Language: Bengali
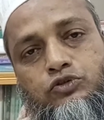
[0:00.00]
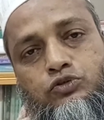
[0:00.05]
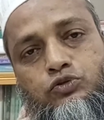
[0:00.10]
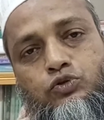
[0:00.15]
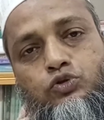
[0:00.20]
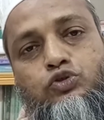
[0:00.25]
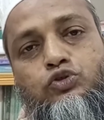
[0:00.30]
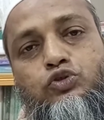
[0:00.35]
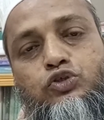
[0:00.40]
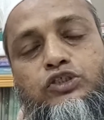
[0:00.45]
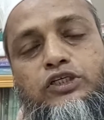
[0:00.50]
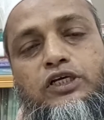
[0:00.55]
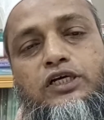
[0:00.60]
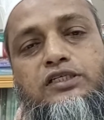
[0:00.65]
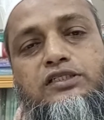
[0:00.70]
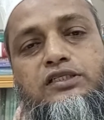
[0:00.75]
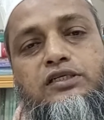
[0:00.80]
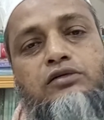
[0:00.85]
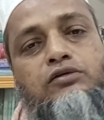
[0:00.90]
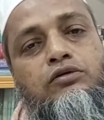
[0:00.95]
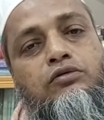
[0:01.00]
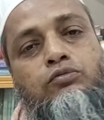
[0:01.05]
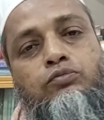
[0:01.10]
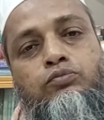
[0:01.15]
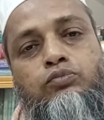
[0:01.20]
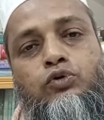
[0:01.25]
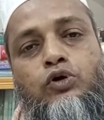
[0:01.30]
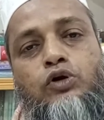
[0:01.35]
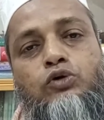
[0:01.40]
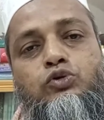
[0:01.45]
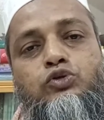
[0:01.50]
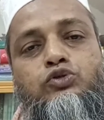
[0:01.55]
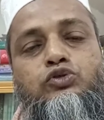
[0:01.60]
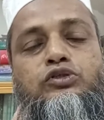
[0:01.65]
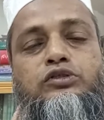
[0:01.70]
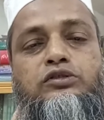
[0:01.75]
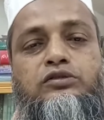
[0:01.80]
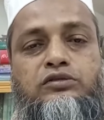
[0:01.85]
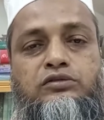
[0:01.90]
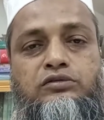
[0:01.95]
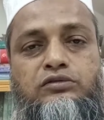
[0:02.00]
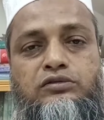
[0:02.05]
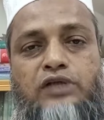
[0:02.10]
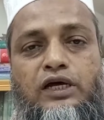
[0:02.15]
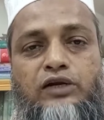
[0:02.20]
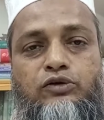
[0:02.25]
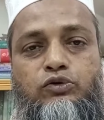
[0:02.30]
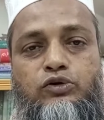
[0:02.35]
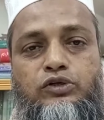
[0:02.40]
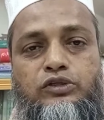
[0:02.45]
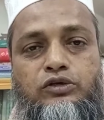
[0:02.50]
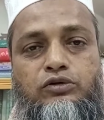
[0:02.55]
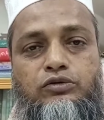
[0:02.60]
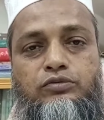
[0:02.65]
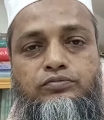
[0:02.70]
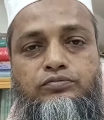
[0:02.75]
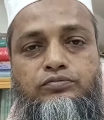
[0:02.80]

গোস্ত যে আছে পুরা গোস্ত দান করে দেবে